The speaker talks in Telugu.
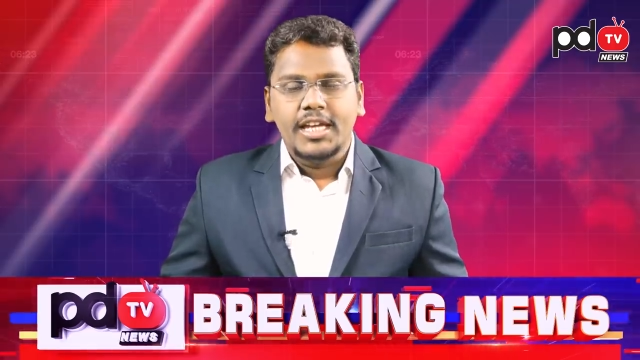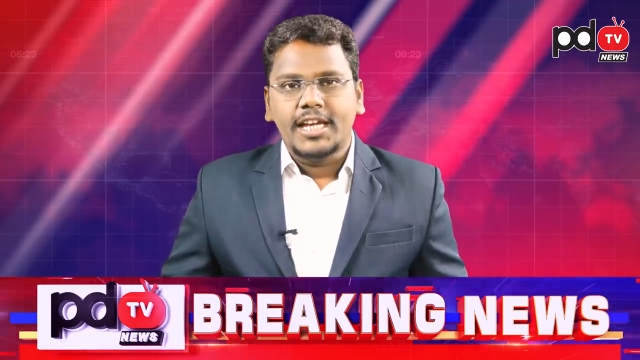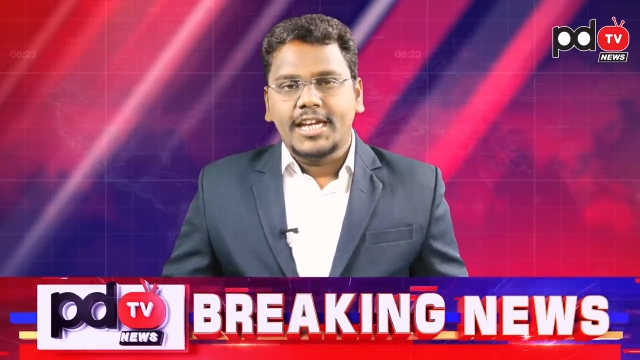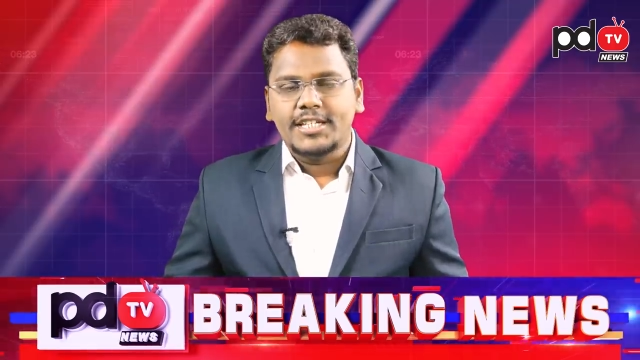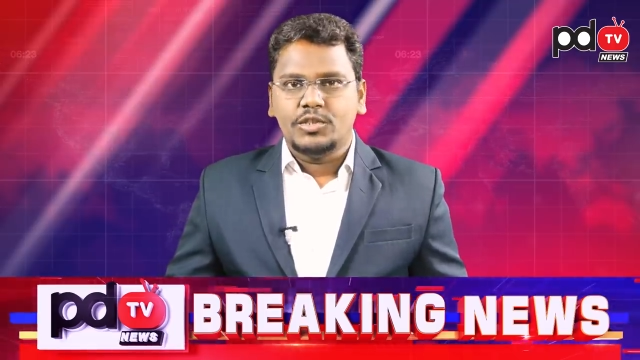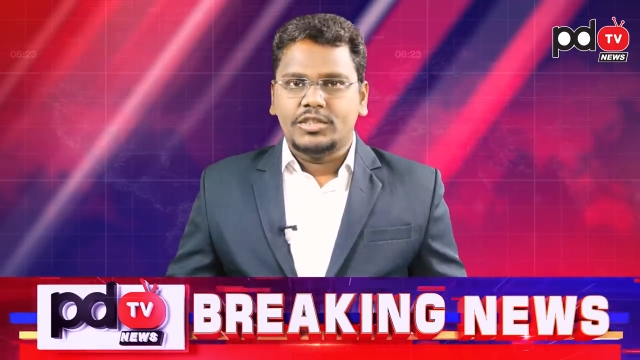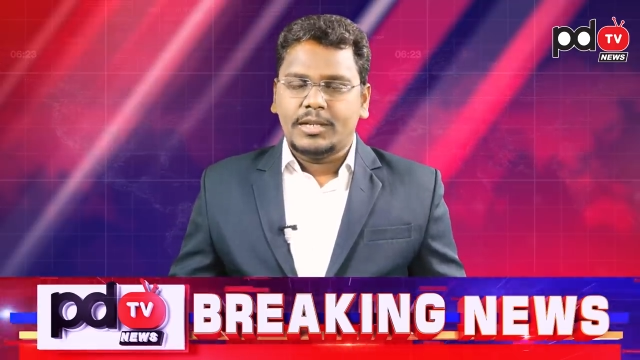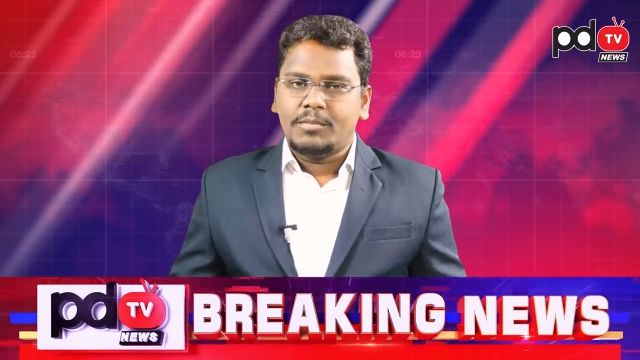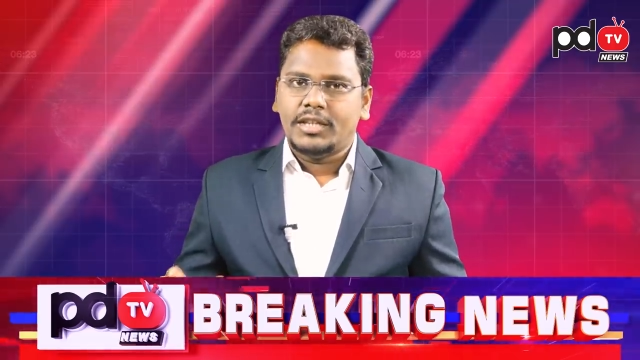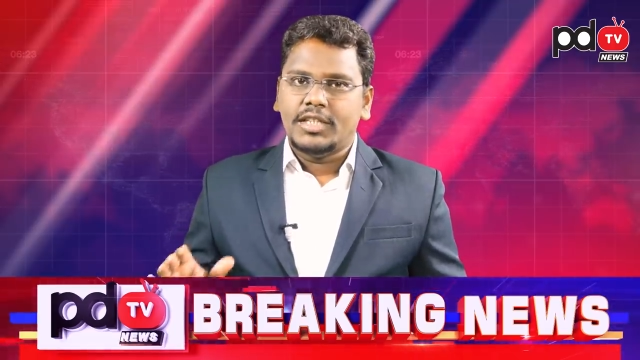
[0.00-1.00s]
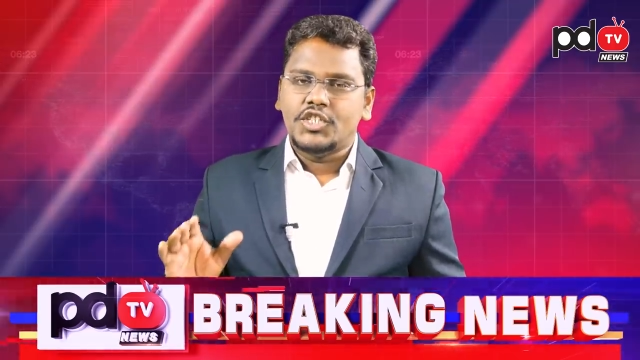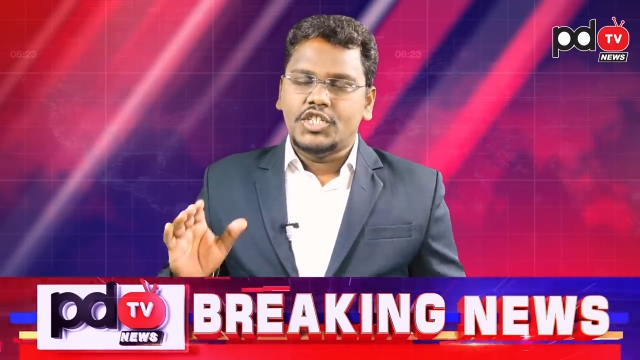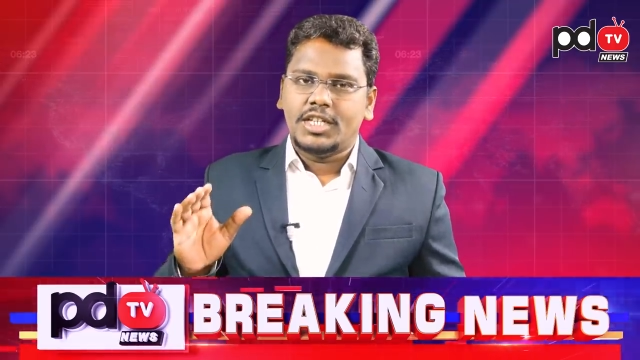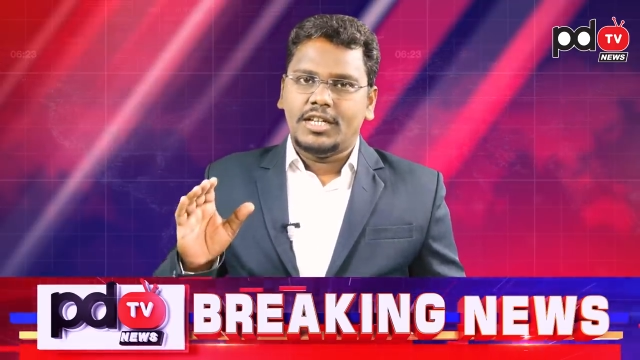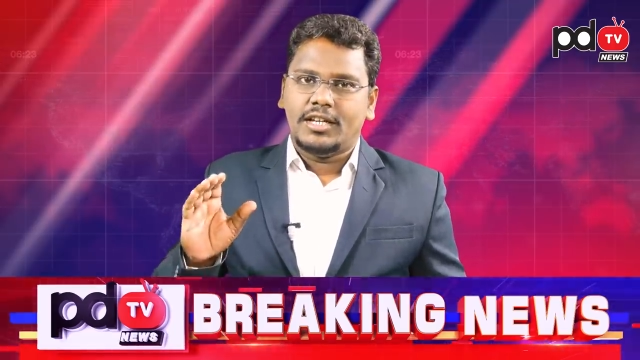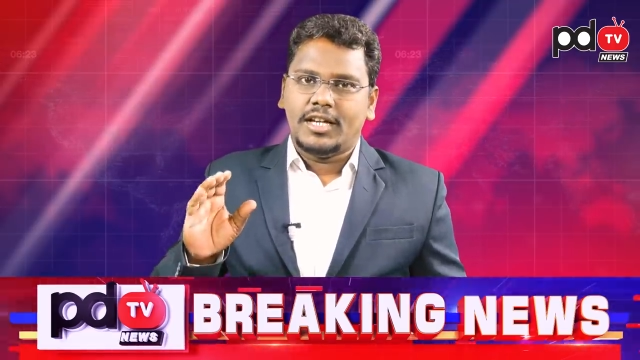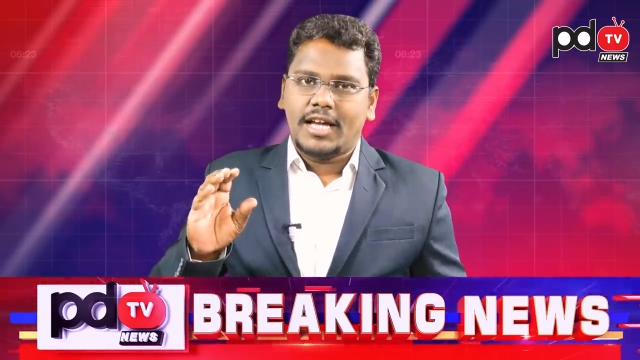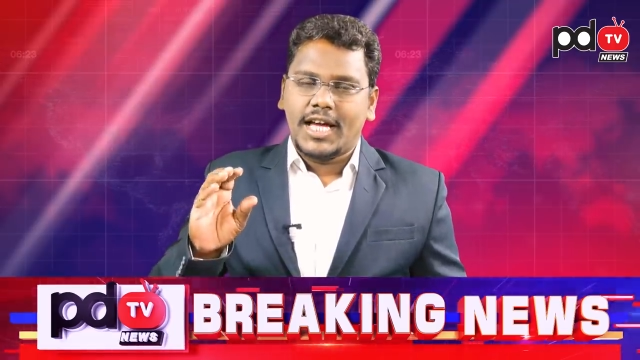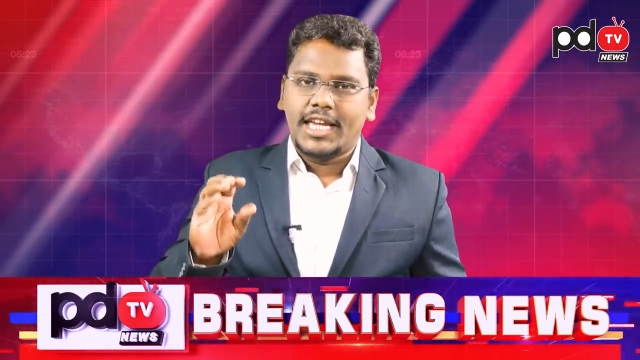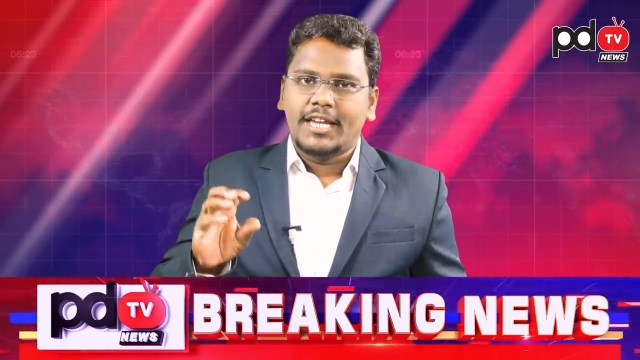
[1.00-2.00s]
ఈ కేసుకు సంబంధించి
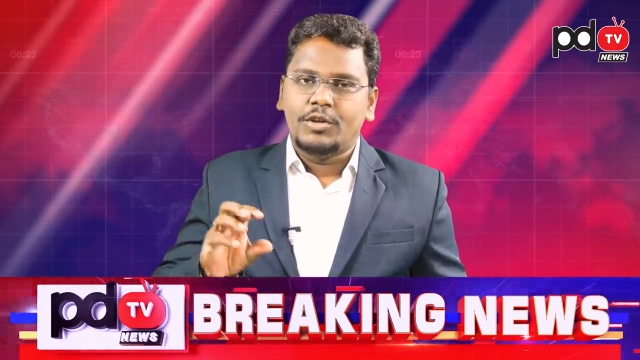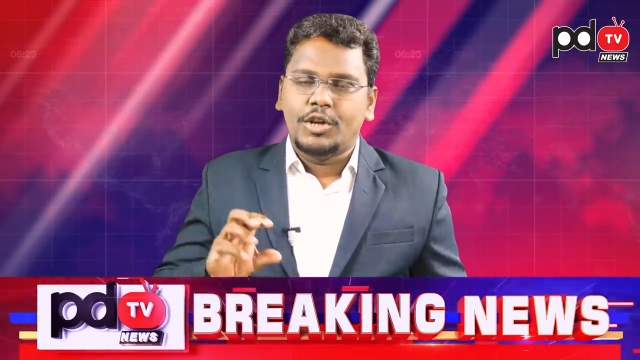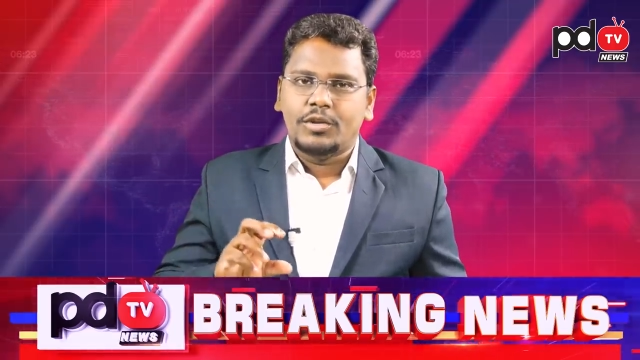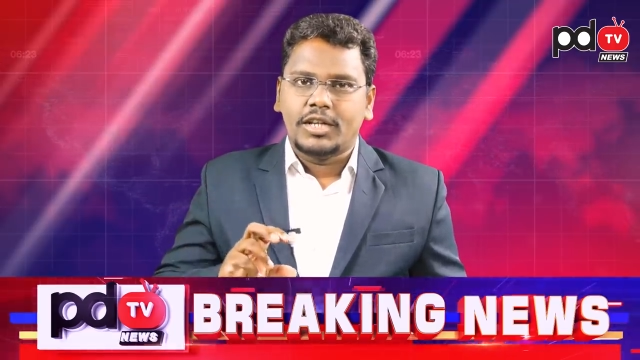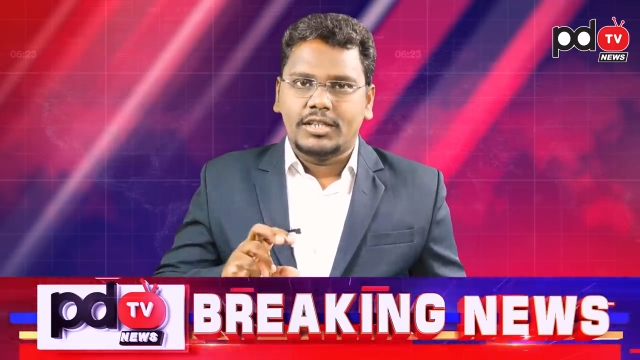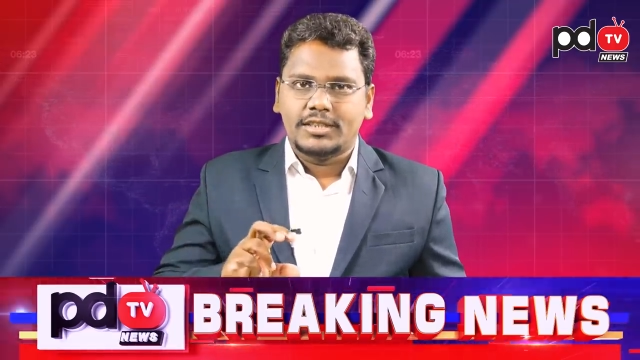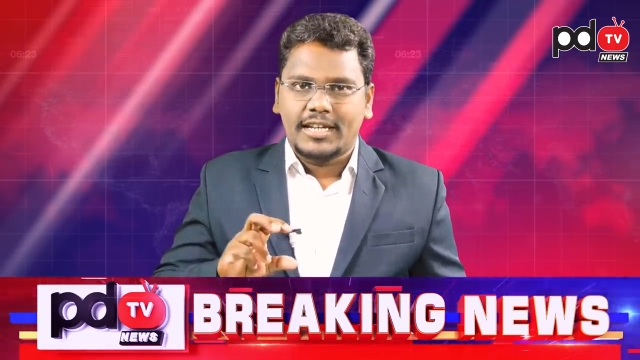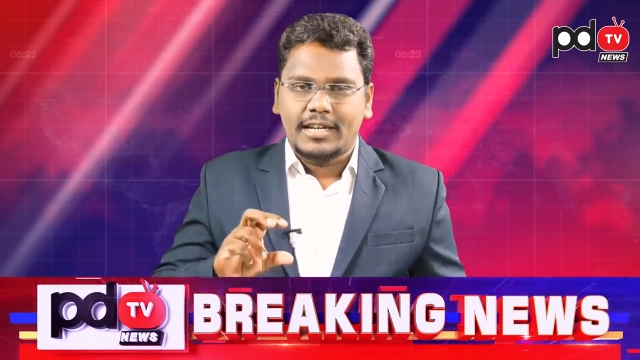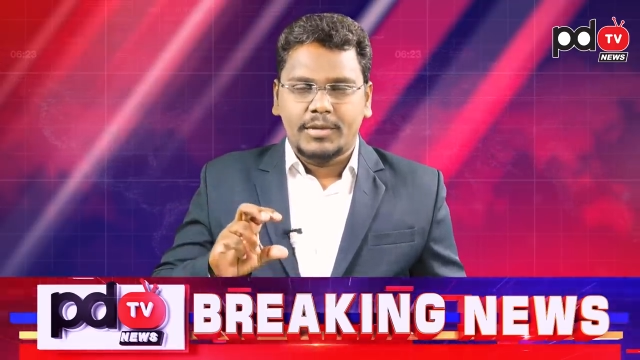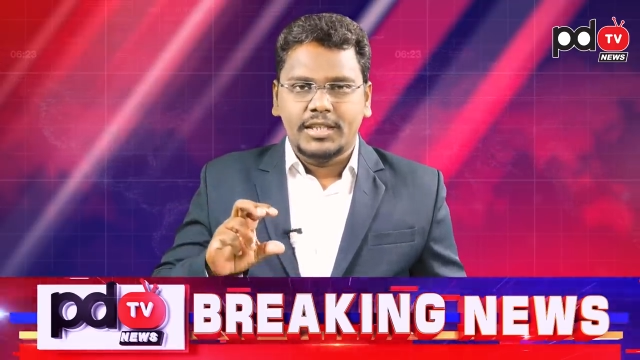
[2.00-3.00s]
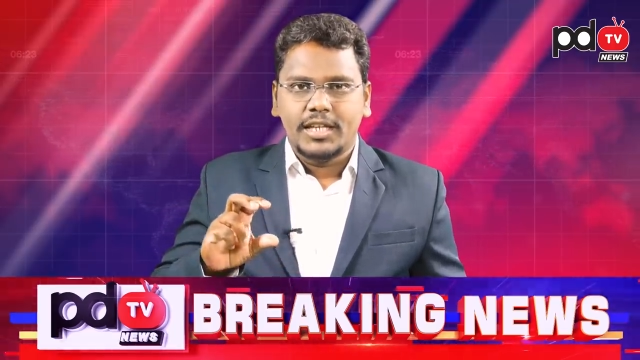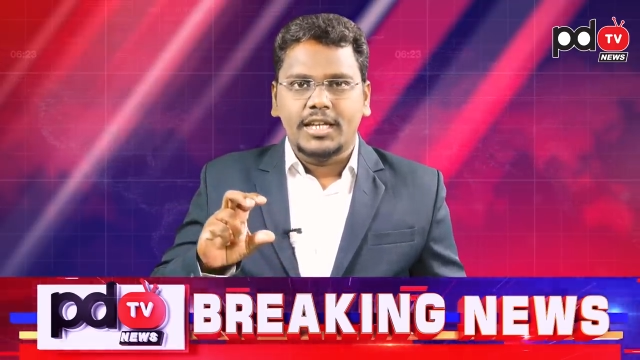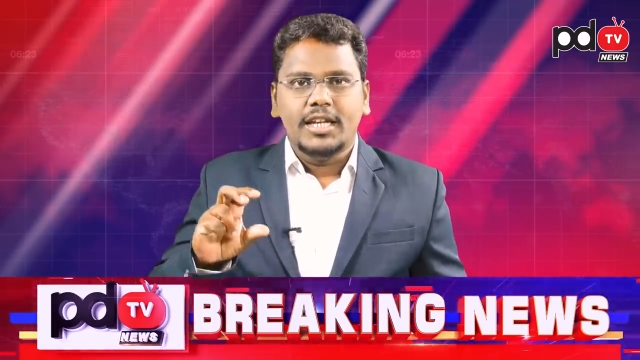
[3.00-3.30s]
ఆలయంలో ఉన్న చాలామంది